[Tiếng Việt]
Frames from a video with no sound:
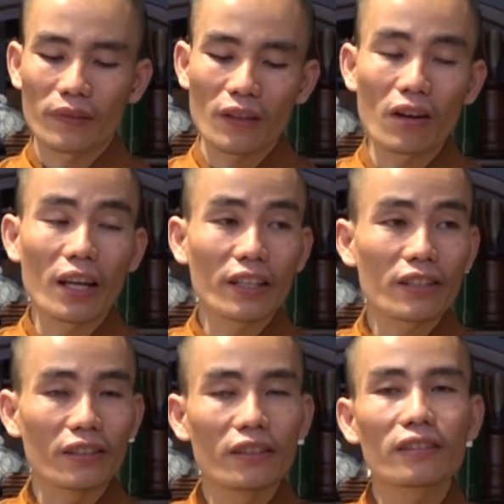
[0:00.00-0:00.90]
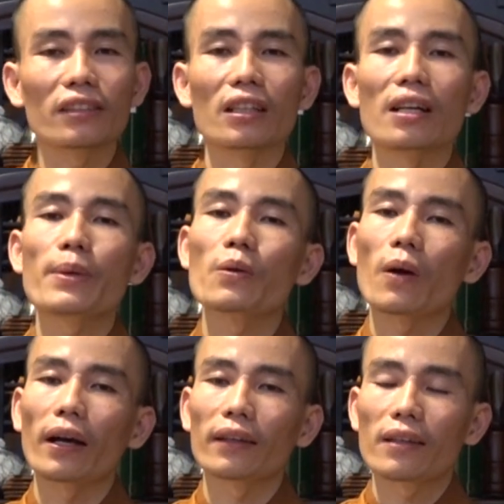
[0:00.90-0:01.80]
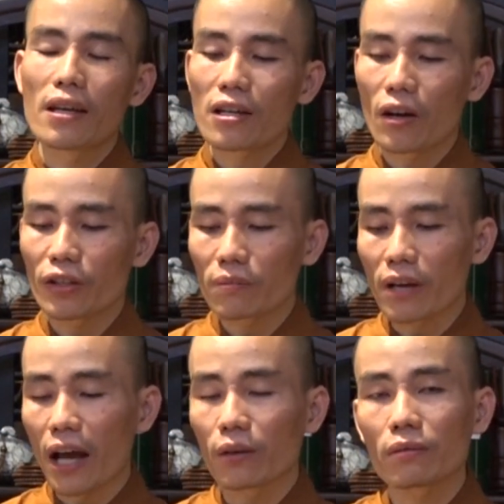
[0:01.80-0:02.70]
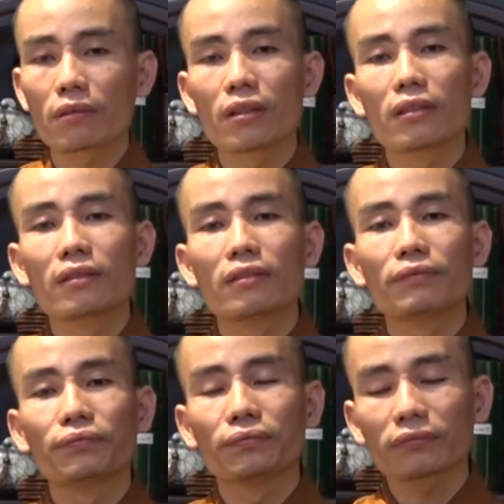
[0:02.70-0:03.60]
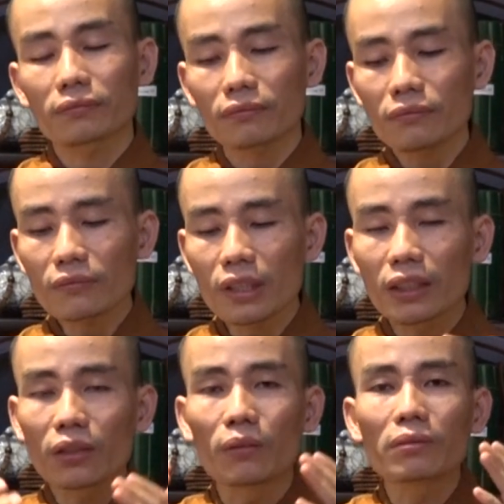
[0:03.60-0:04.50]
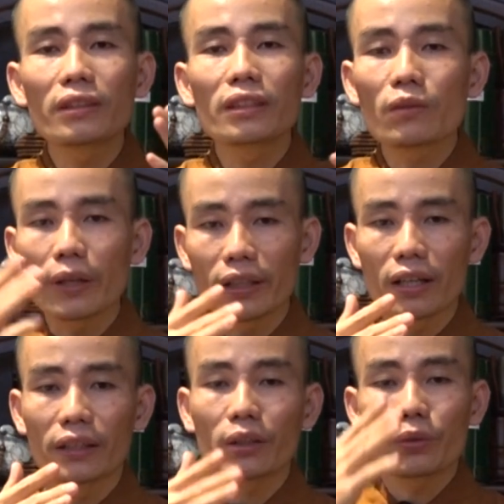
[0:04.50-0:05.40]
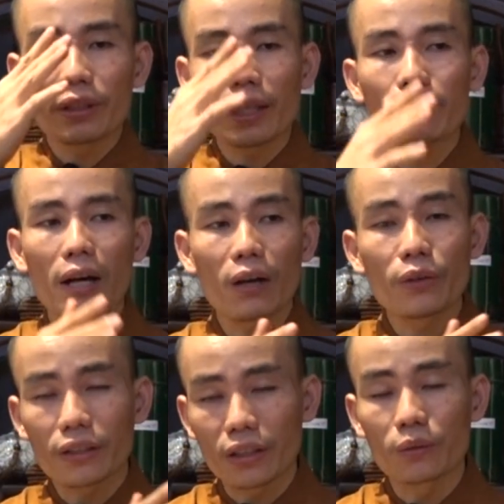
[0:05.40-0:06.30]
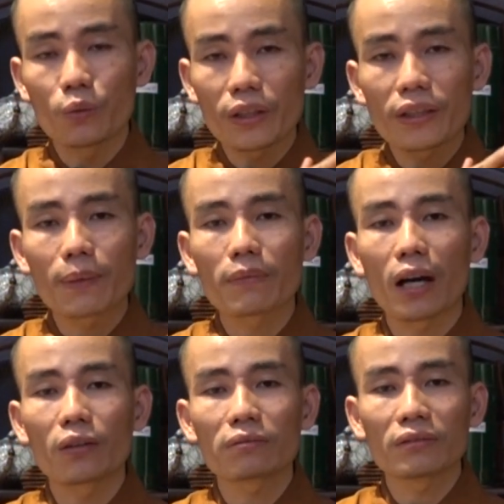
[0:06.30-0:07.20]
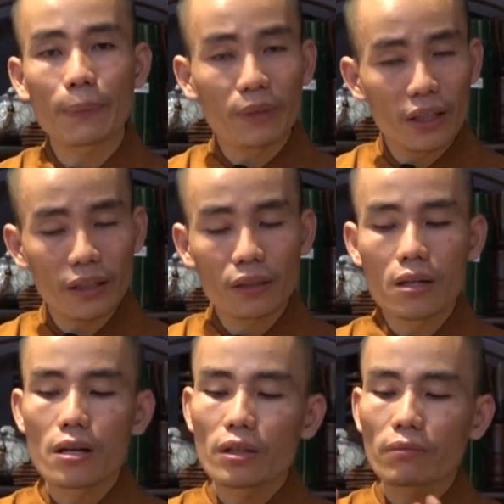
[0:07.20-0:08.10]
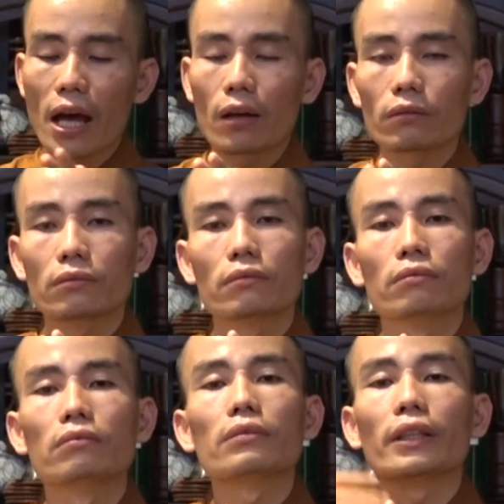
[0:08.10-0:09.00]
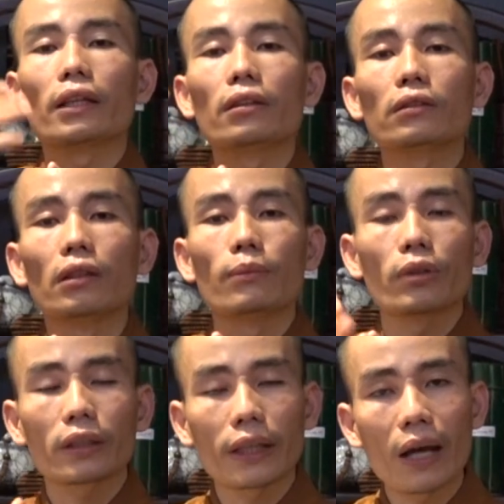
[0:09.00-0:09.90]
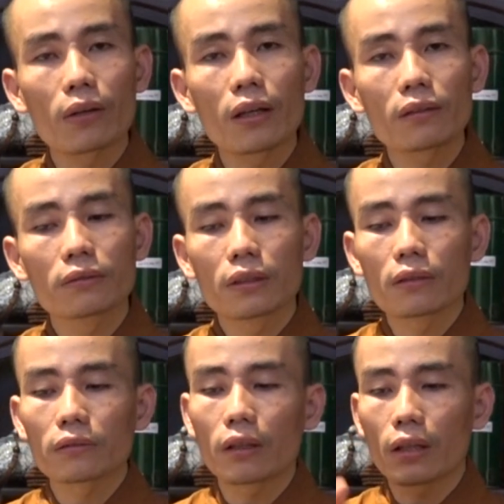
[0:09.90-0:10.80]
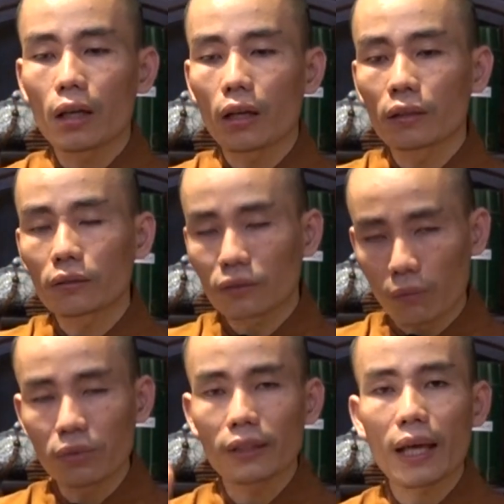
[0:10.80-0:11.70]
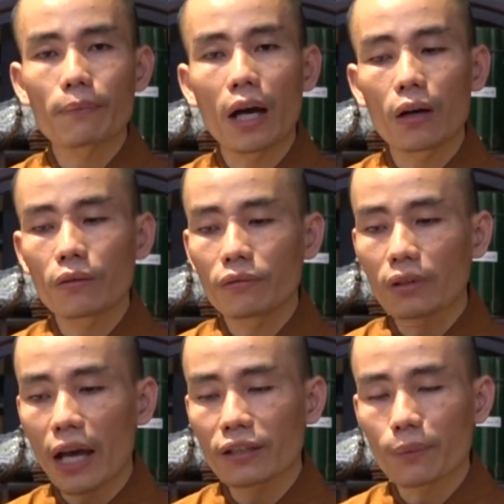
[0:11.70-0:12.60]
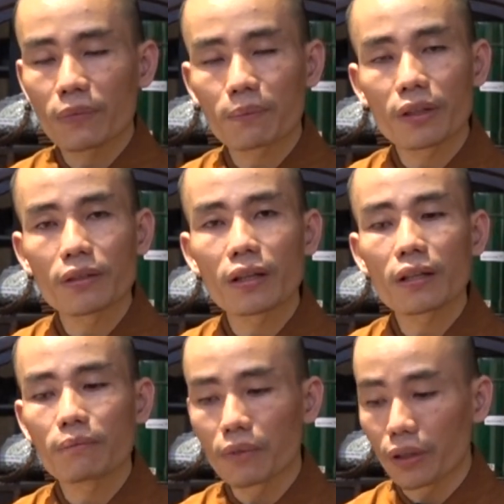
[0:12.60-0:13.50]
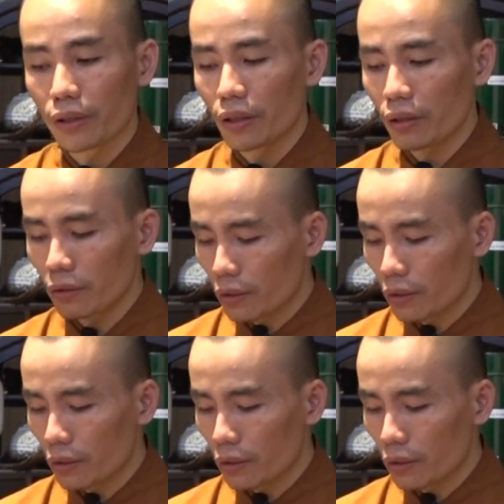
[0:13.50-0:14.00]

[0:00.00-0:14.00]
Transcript: Đó là cái sự nương tựa ở bên ngoài. Còn ở trong đạo, ta cũng như ở ngoài đời, ta quy y Tam Bảo, ngoài đời cũng quy y Tam Bảo năm giới. Trong đạo thì ta nương tựa một cách cao hơn, đó là cũng là Tam Bảo nhưng 250 giới, 10 giới,